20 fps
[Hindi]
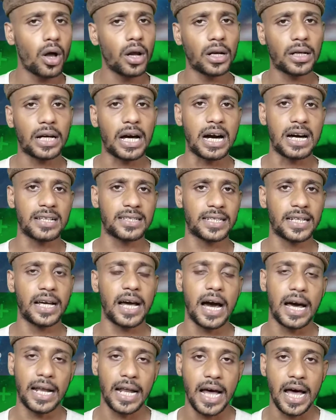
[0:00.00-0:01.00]
कॉल कहाँ
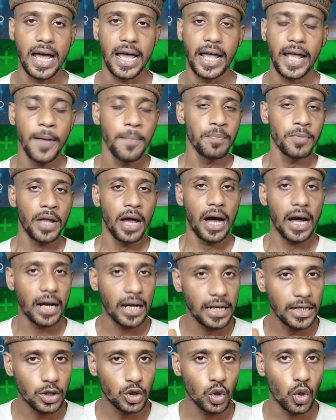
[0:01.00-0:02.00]
से आ रहा है
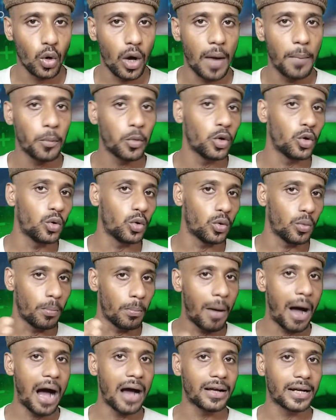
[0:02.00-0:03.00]
अगर जो हमको
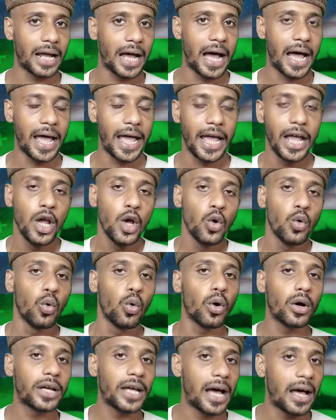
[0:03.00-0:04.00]
मांग रहा है
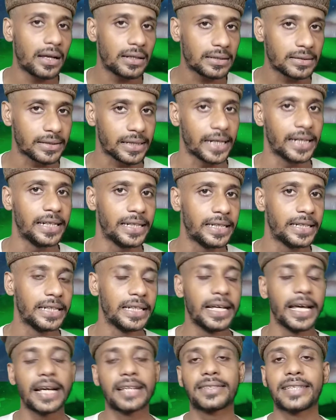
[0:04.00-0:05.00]
वो क्या सही
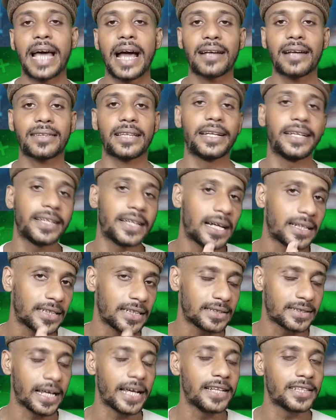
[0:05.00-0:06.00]
एग्जैक्ट
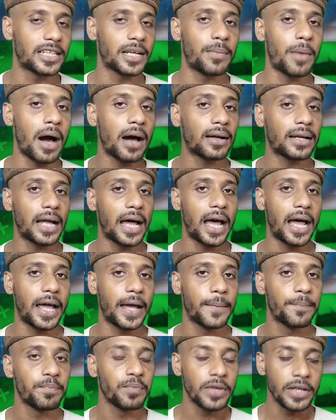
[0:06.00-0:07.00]
तरीका से सही से मांग
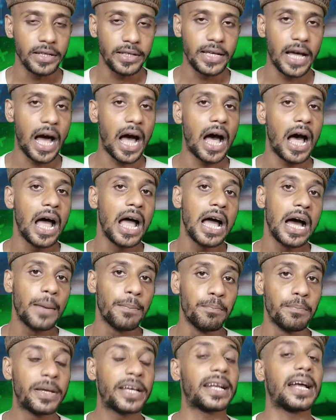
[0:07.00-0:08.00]
रहा है या
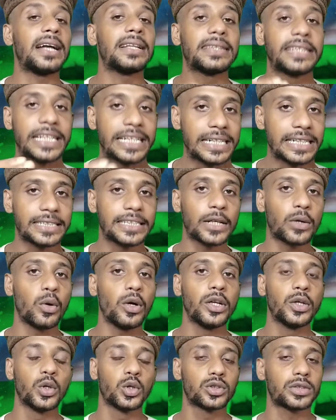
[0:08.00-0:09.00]
मेरा देने
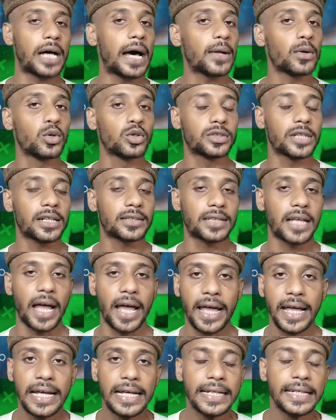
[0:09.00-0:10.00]
से कोई नुकसान हो
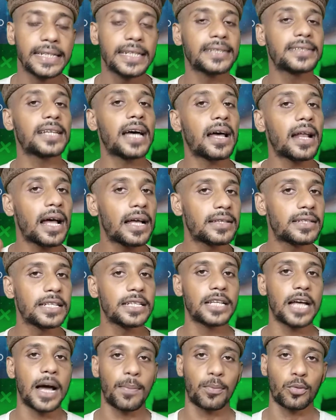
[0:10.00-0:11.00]
सकता है ये
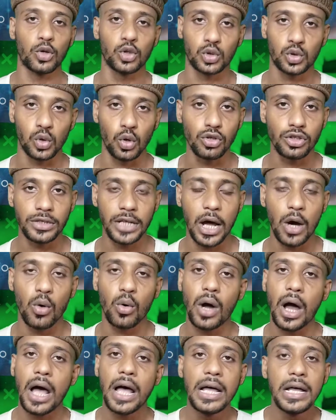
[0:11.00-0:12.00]
सारा चीज़ आपको
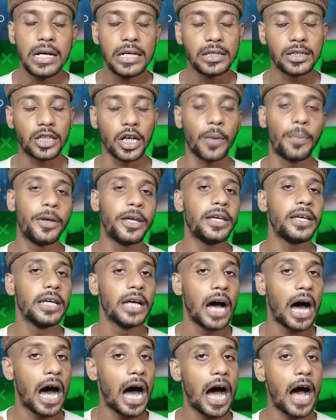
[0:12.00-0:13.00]
सोचना होगा
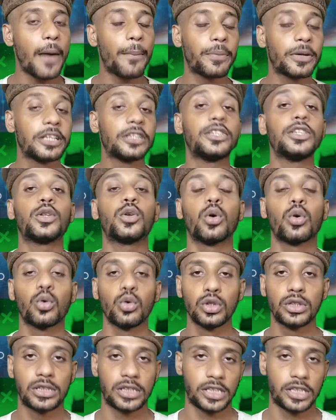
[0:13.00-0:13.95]
तभी आप किसी को